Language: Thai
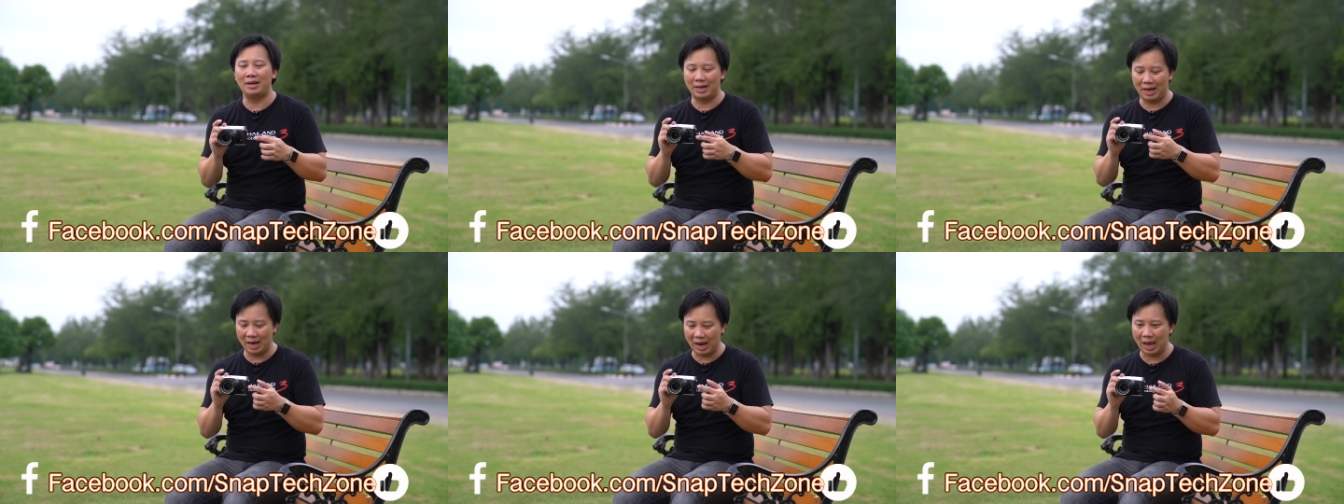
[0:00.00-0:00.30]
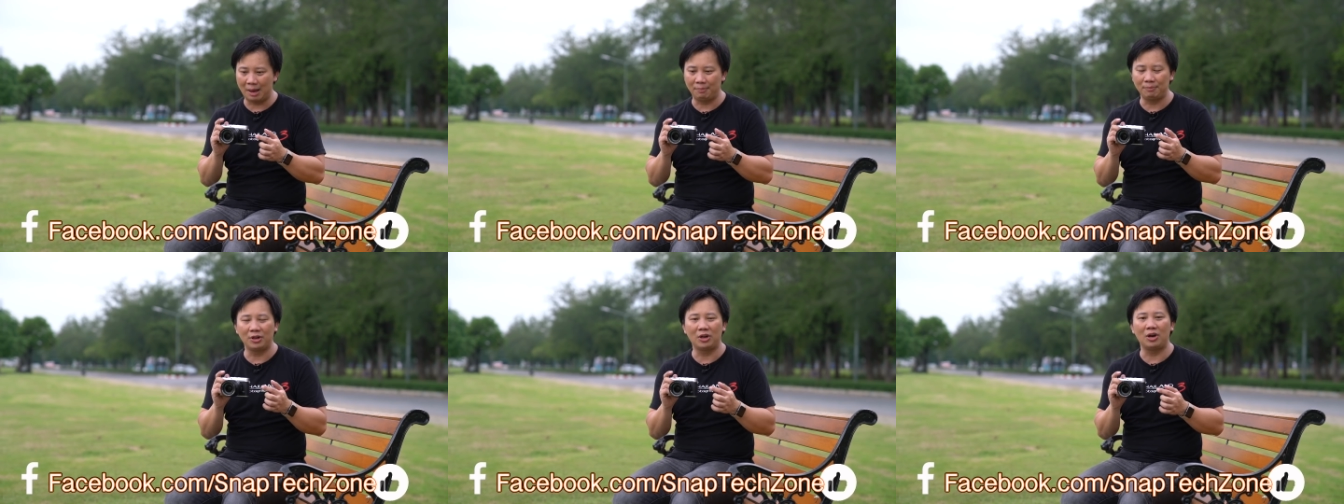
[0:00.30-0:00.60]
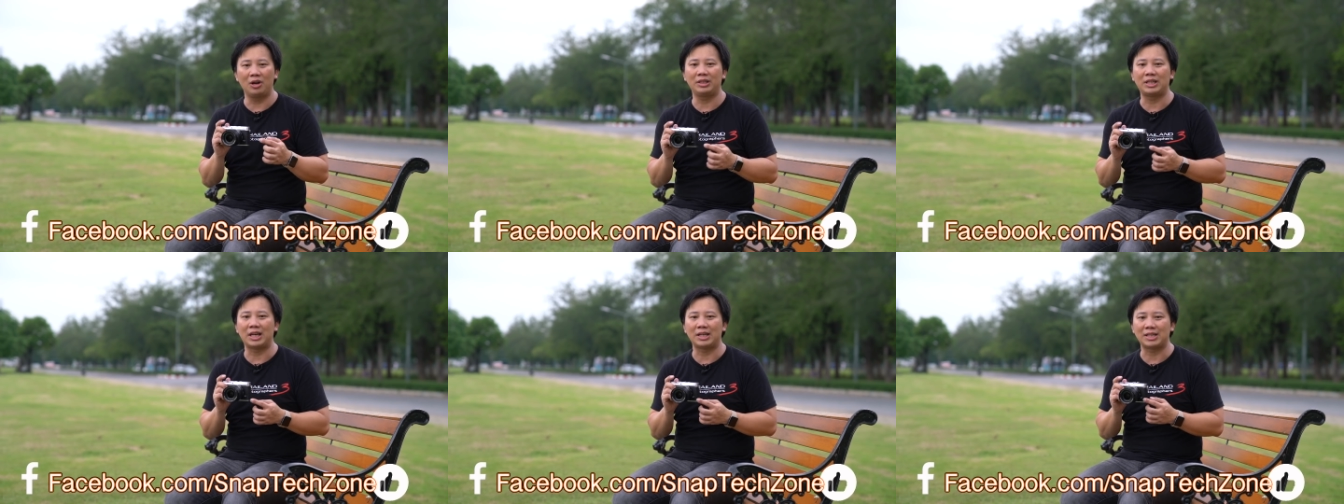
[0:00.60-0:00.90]
นะครับ
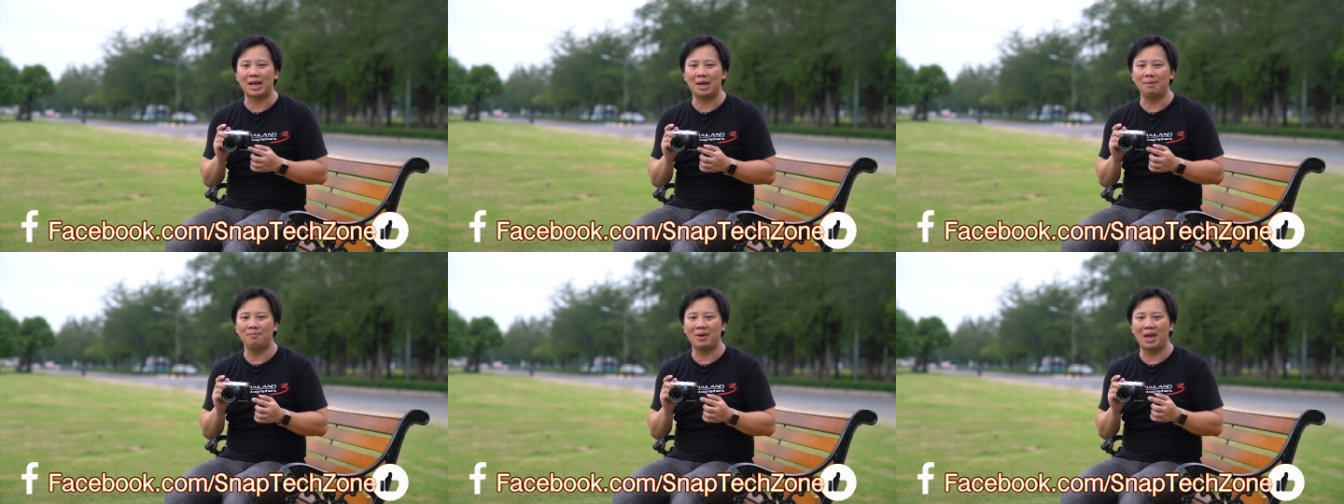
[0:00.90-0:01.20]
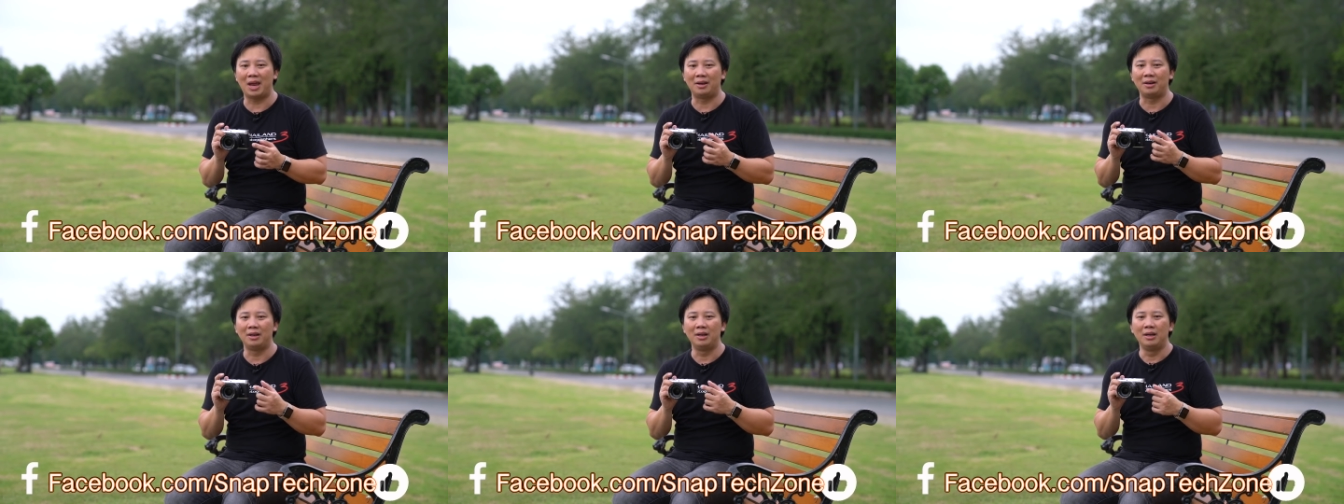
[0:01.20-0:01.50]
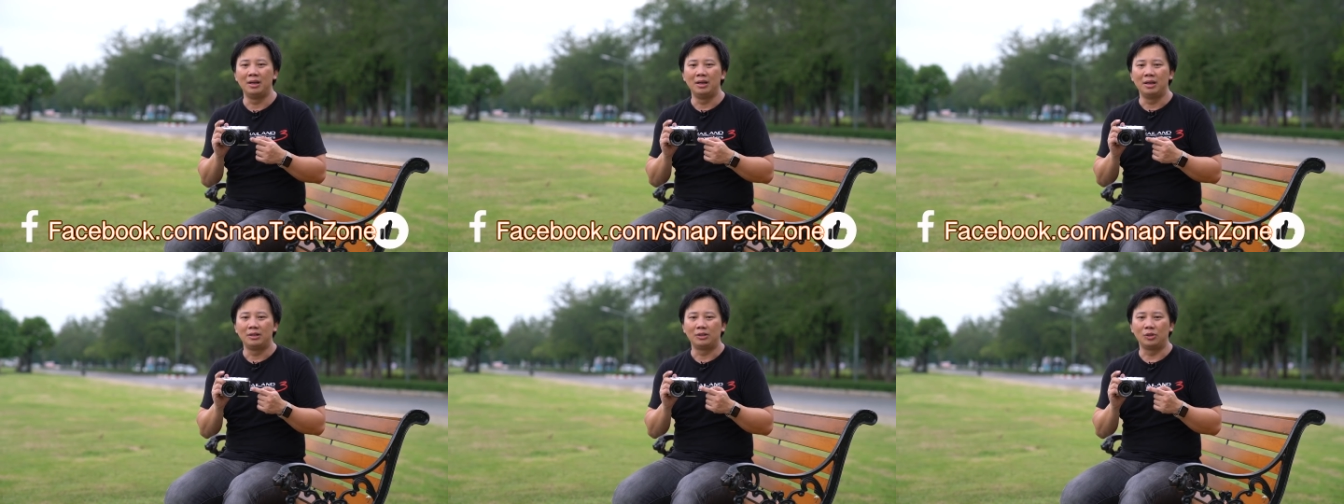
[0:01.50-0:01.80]
ก็จะใช้เป็น
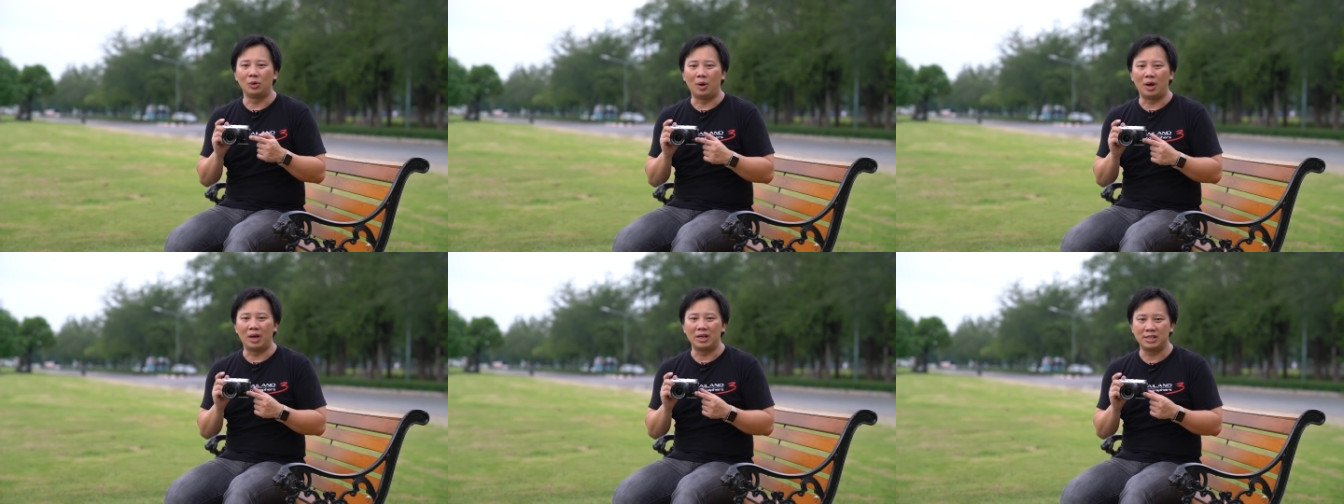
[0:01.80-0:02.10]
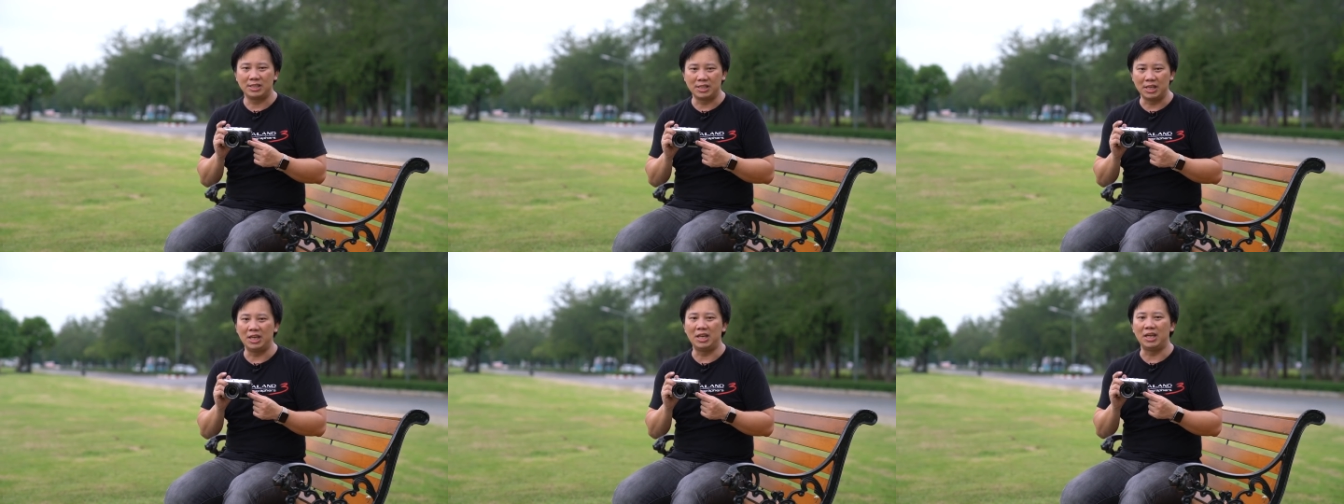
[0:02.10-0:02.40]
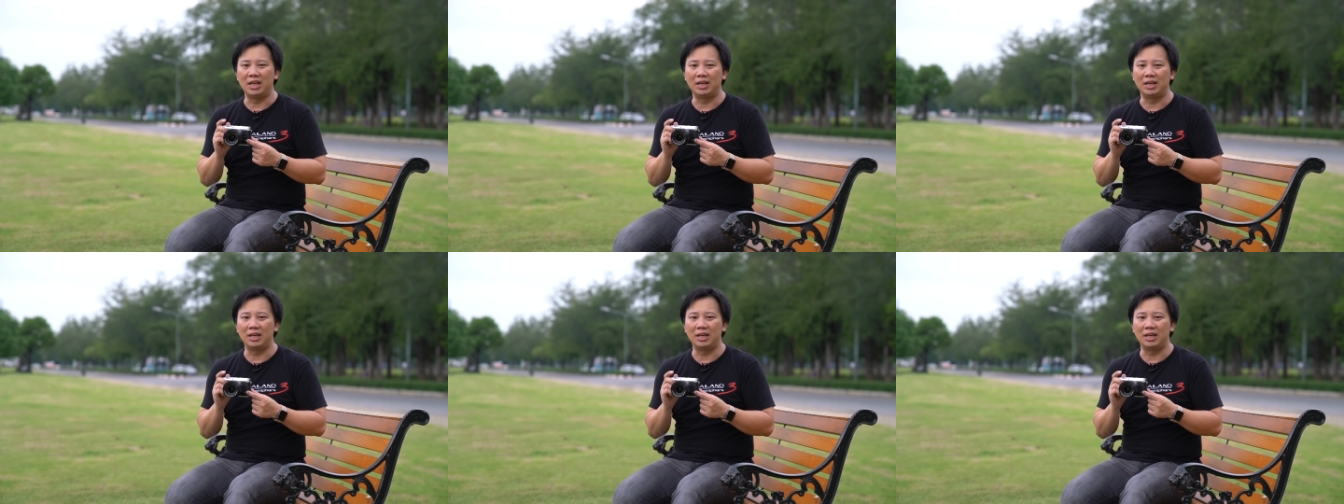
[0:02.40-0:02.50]
ตัว C